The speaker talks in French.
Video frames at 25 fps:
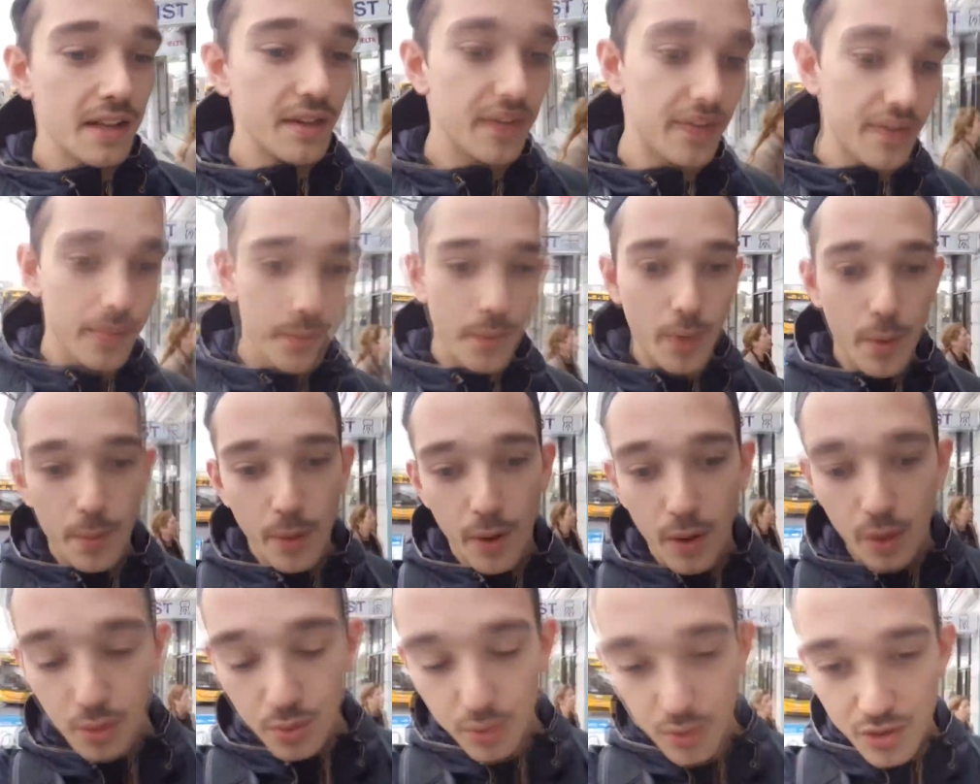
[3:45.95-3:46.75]
Ce
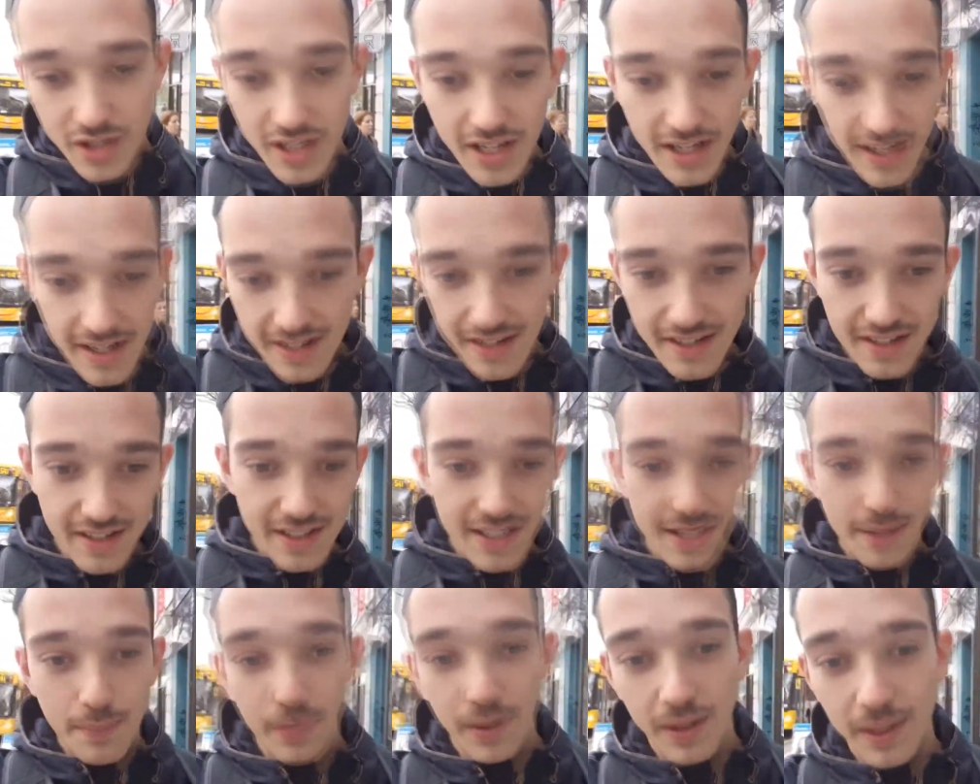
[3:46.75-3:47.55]
moment où
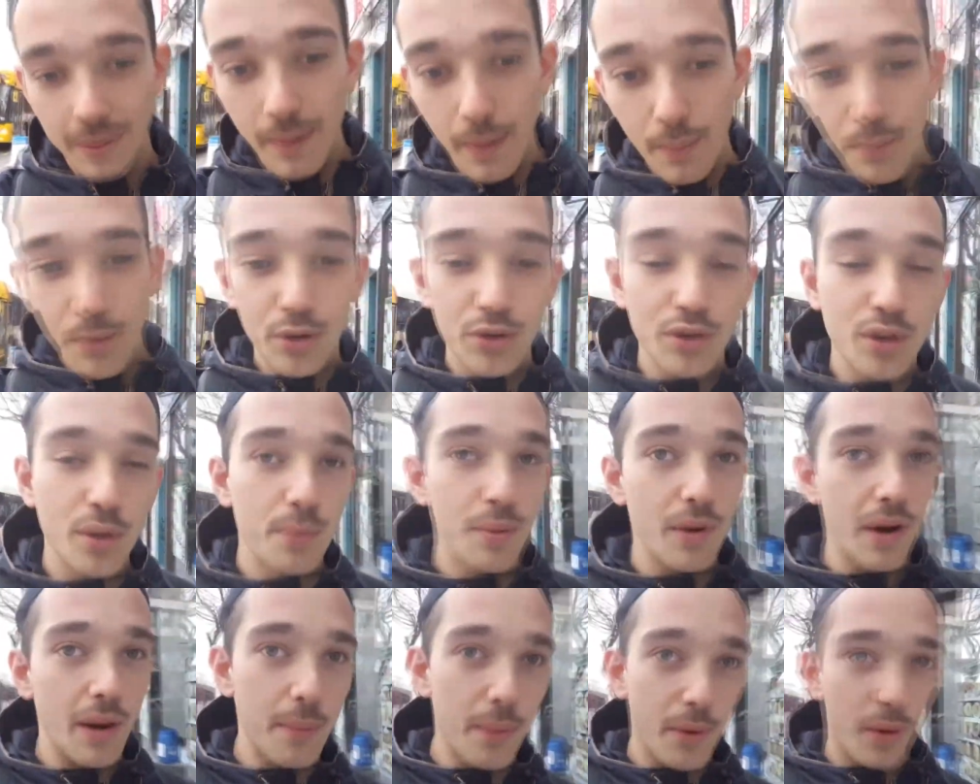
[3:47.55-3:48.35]
j'ai pris ma moto
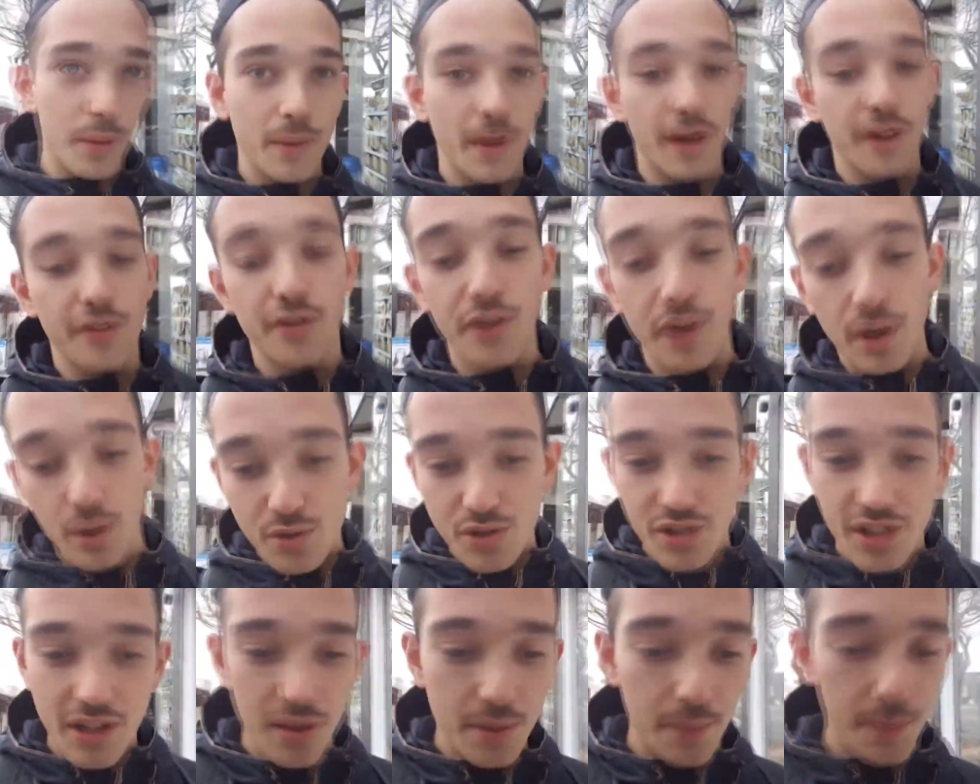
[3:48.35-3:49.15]
pour la première fois,
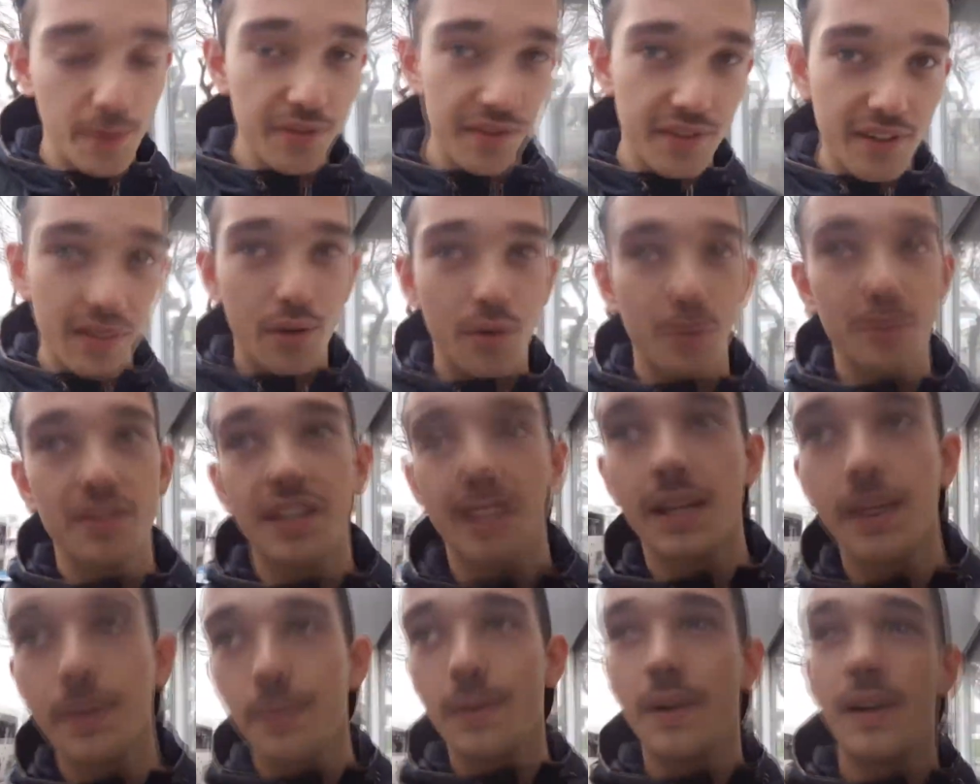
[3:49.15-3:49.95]
où j'ai commencé le road
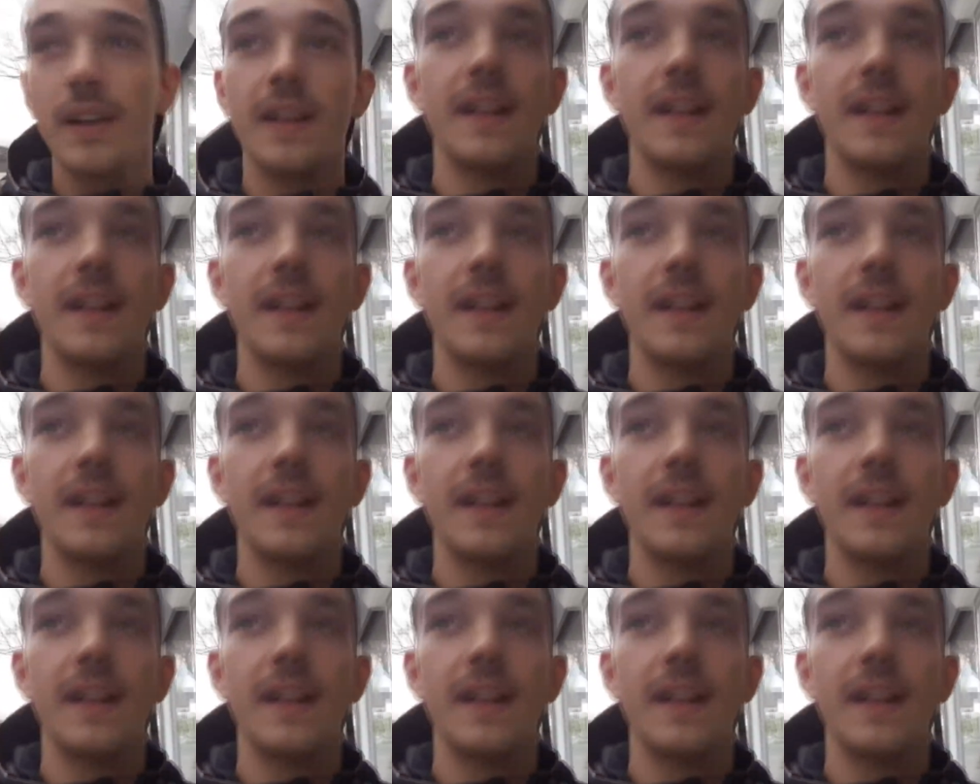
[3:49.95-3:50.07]
trip.